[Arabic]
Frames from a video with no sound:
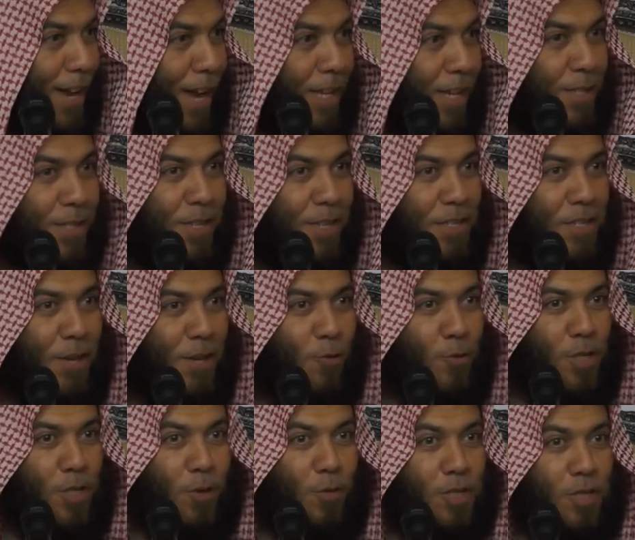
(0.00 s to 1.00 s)
خاصه
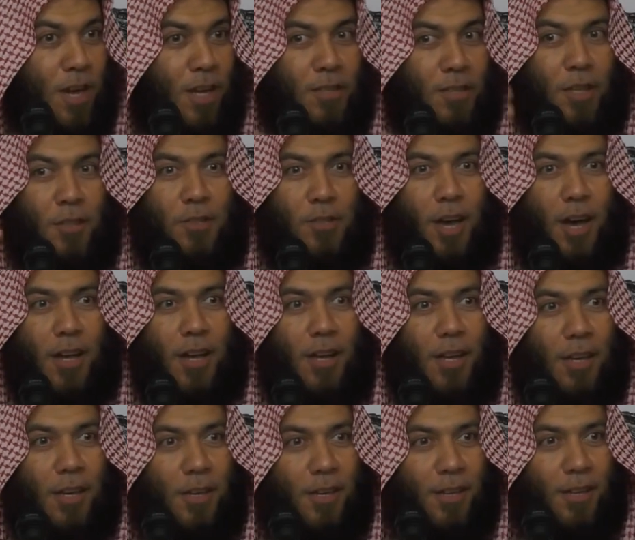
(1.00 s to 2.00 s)
الزوجه وزاره
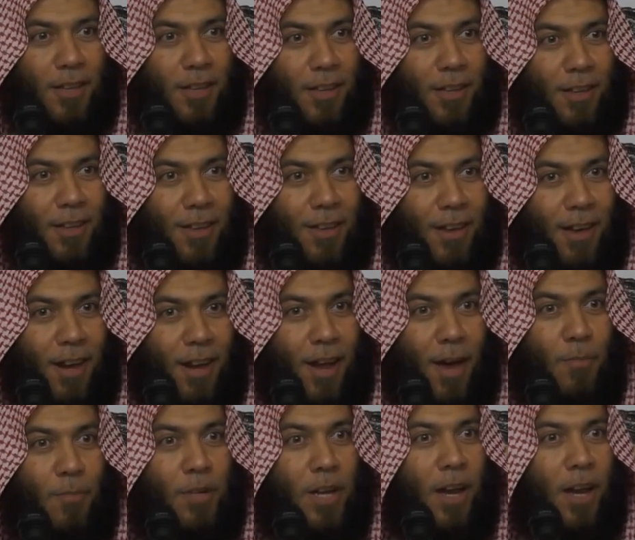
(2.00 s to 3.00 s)
الداخليه
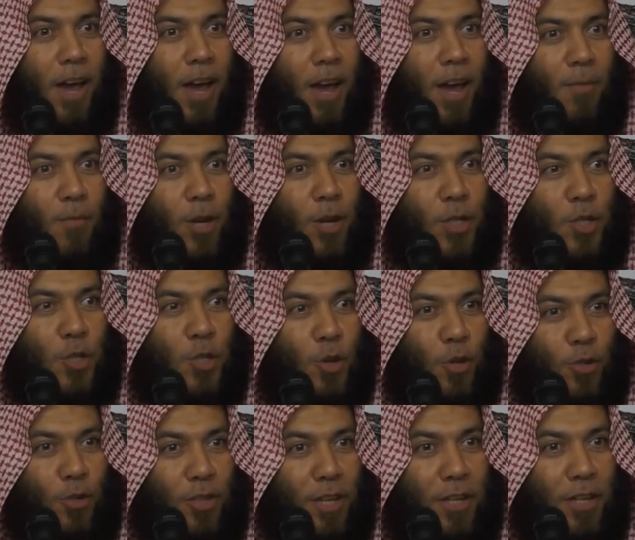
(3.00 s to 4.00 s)
الامن العام
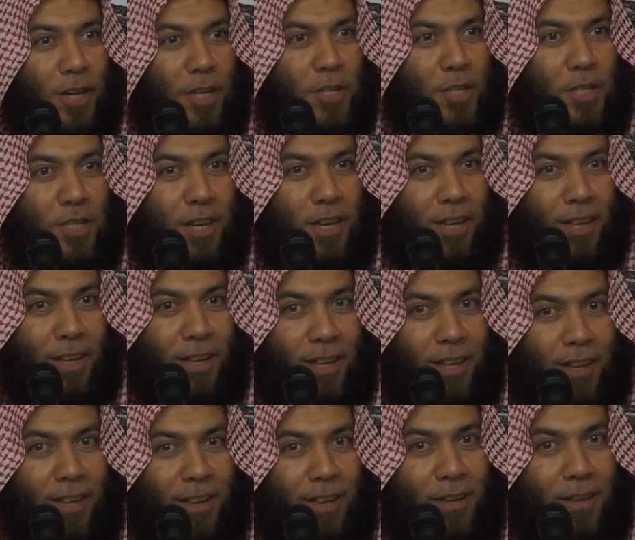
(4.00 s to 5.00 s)
الشرطه النجده
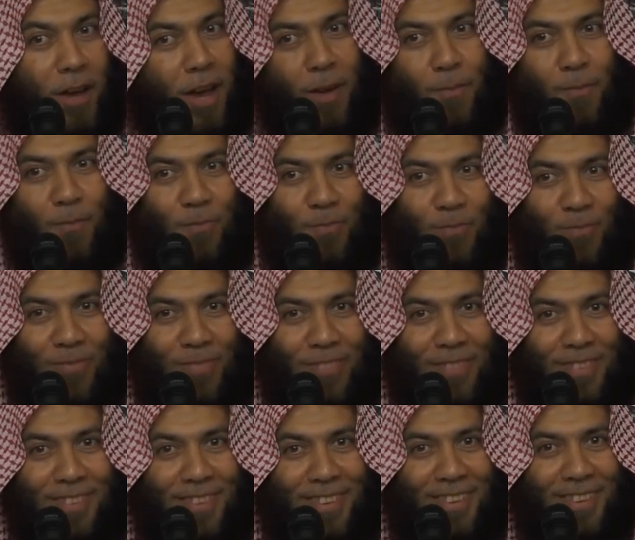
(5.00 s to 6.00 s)
نعم
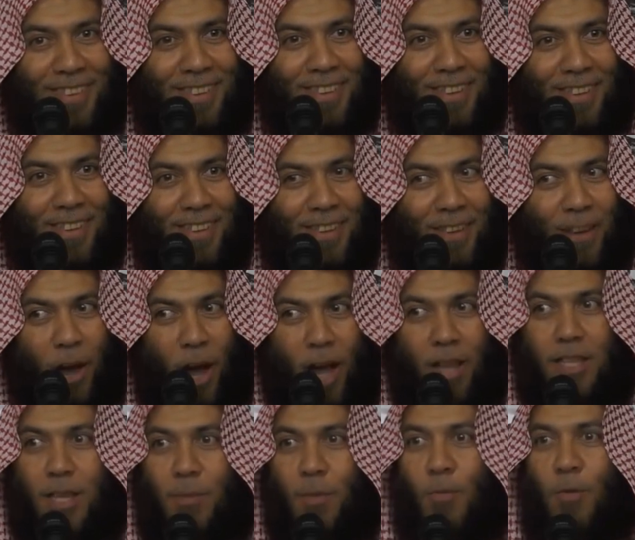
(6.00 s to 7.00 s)

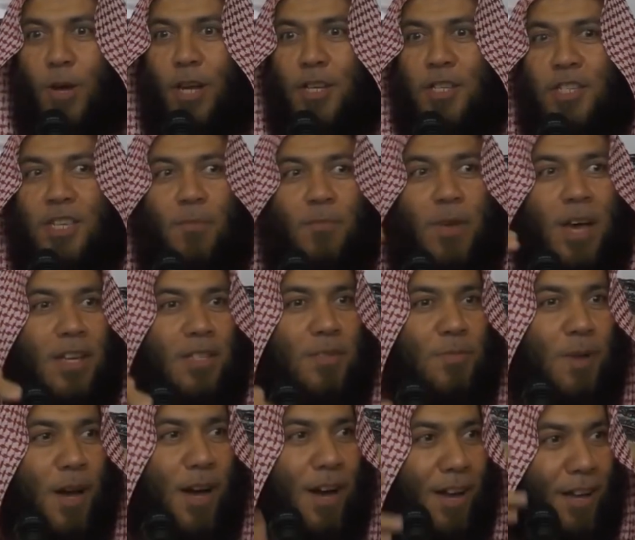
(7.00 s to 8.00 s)
حتى ممكن يسميها
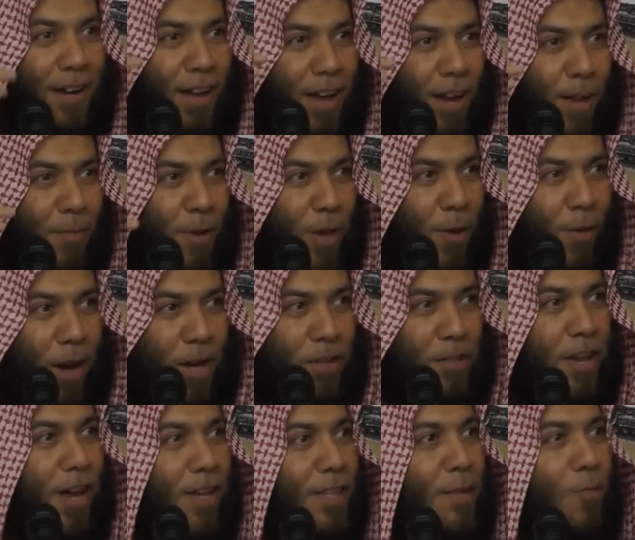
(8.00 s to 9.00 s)
اسماء غير عربيه
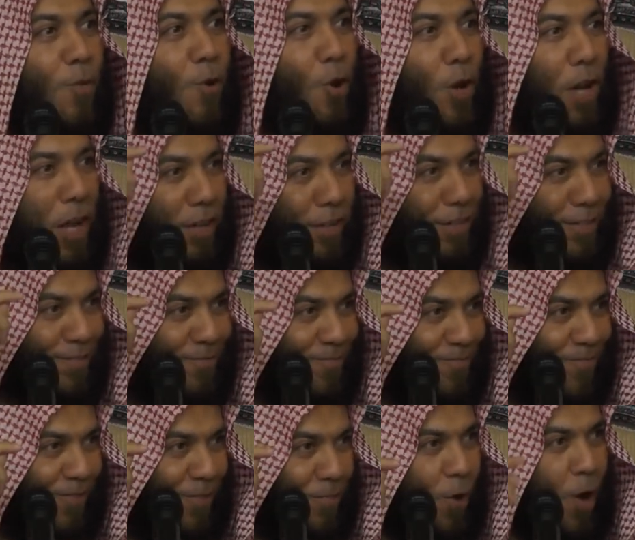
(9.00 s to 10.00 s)
واحد كاتب كونان
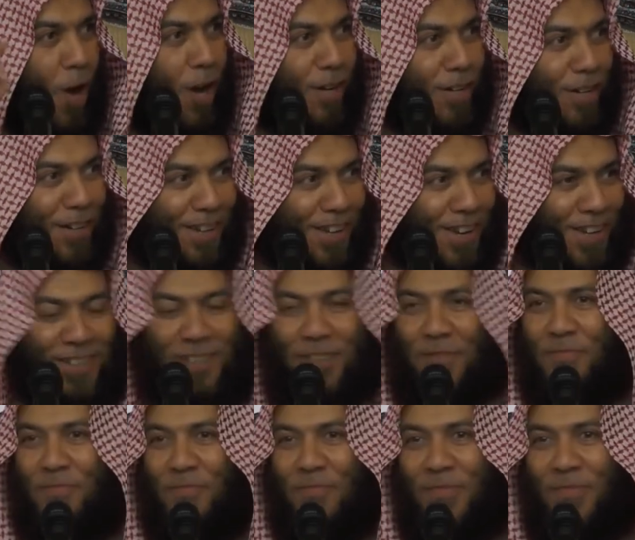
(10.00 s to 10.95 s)
محقق يعني